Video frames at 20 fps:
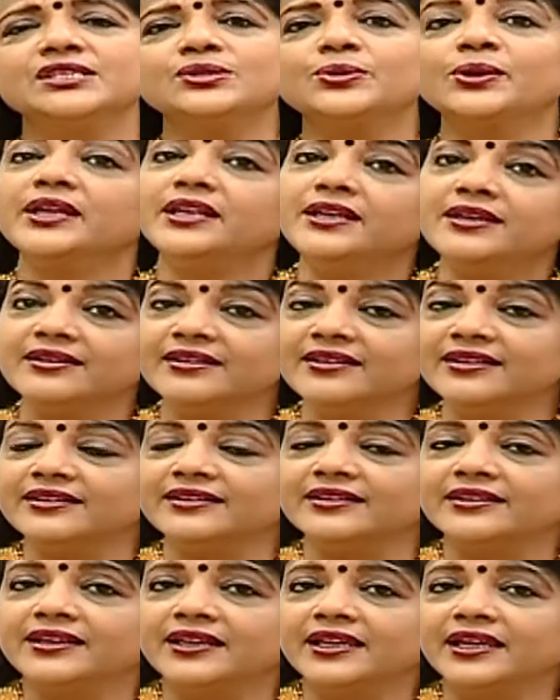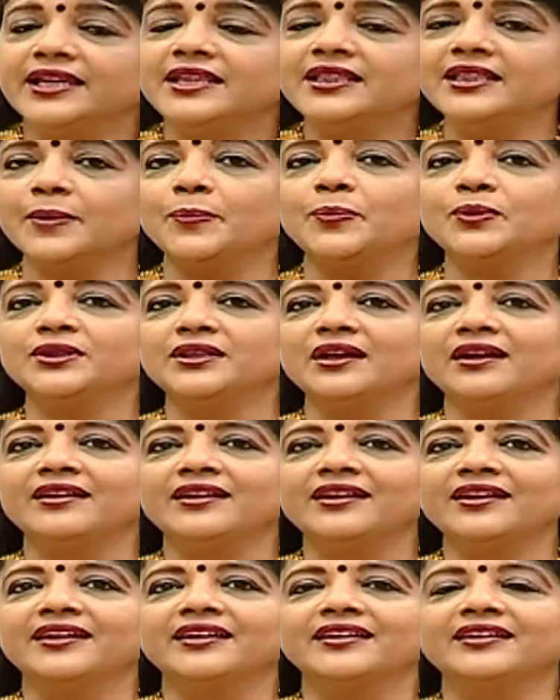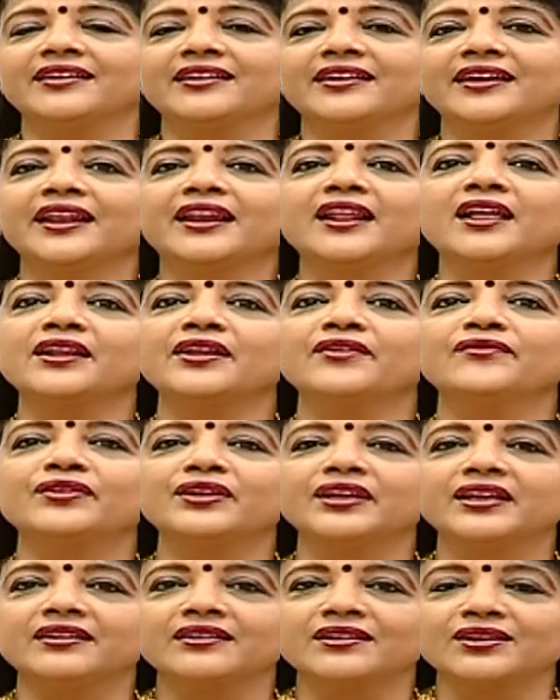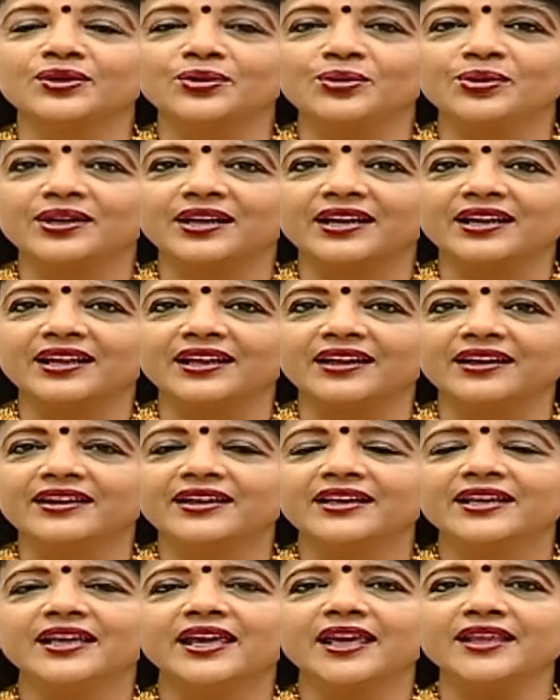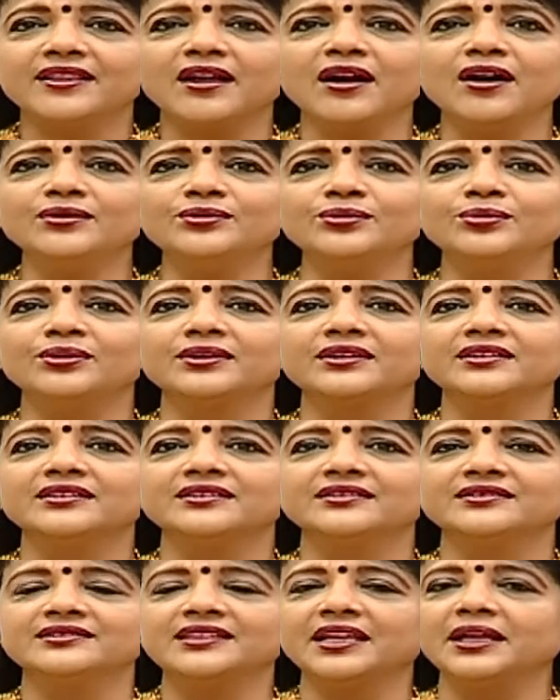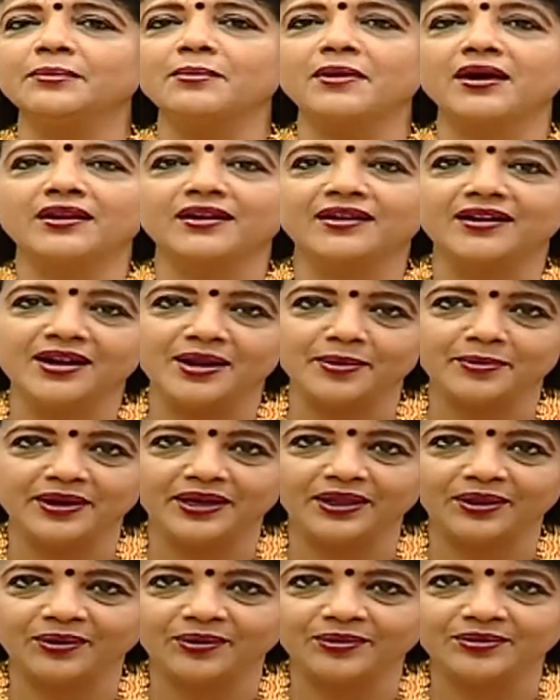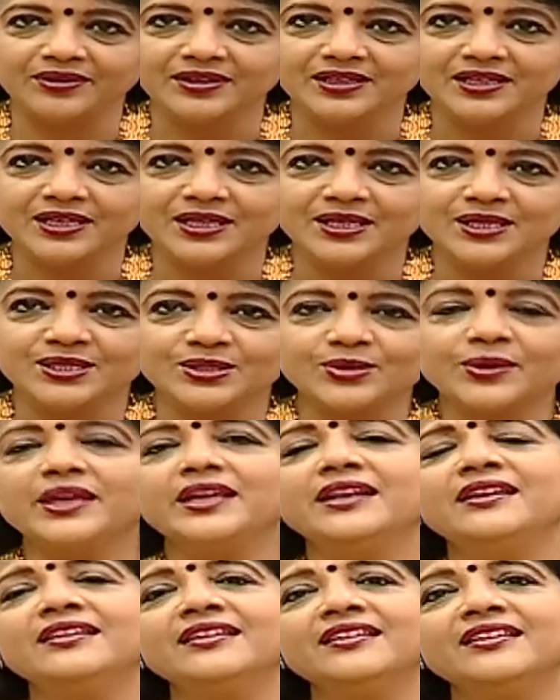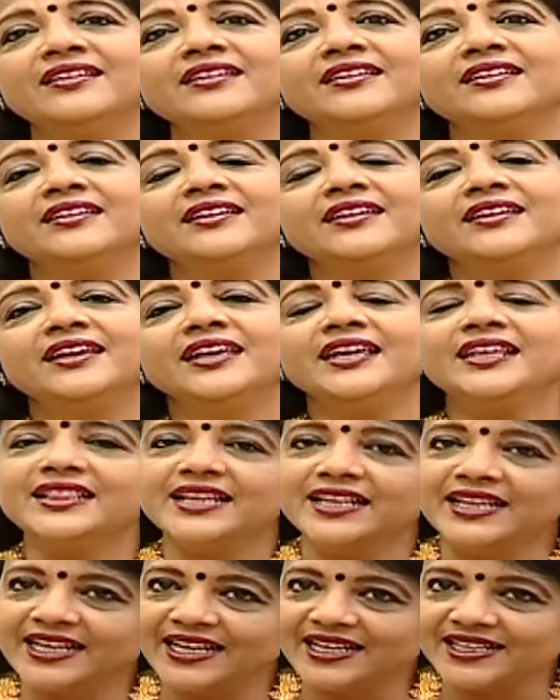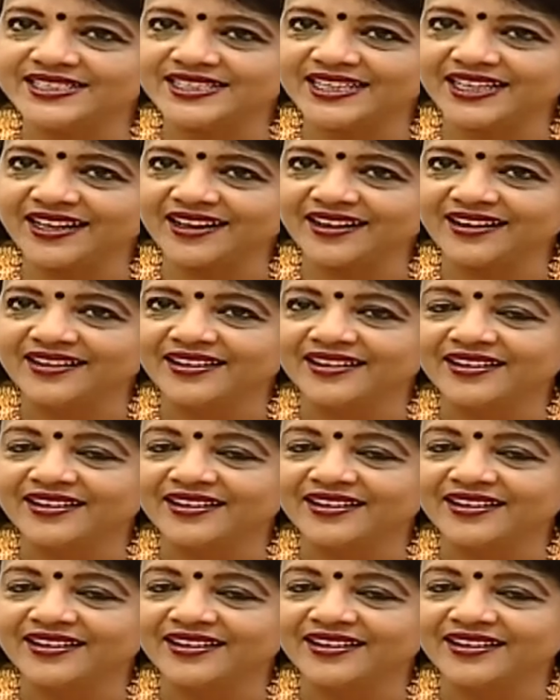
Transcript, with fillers: ஸோ இன்று இந்த புத்தாண்டில் எல்லோரும் எவ்ரி இயர் நியூ இயரில் ஏதாவது ஒரு தீர்மானங்கள் நம்ம எடுக்கிறோம் ஸோ இன்று இந்த நிகழ்ச்சியில்